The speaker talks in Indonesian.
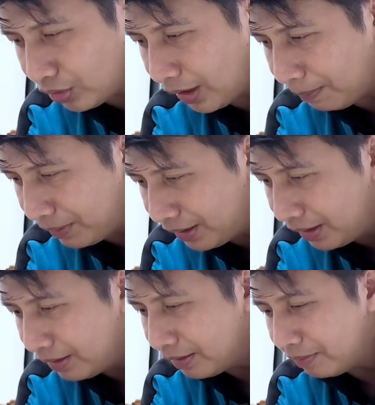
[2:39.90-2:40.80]

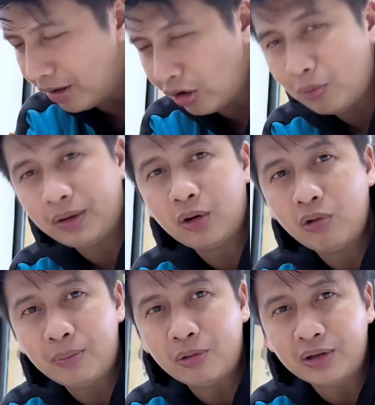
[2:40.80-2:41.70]
tapi aku pakai
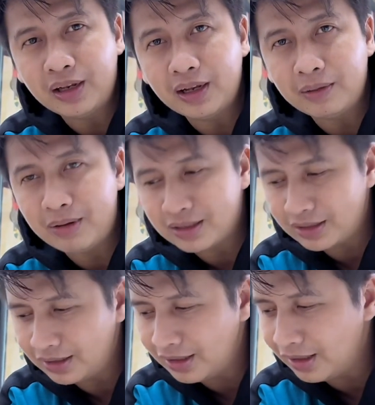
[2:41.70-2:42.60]
kuah model.
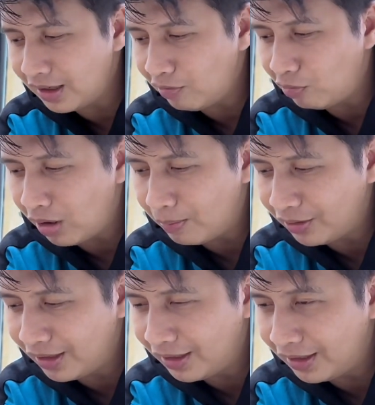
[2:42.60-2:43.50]
Biasanya kuah
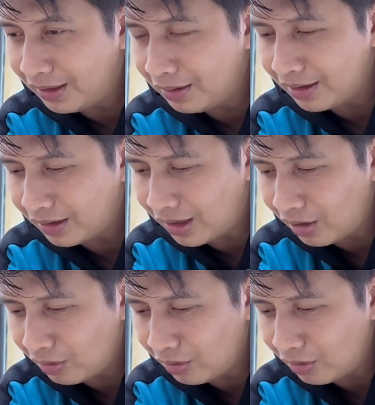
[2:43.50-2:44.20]
model ini kalau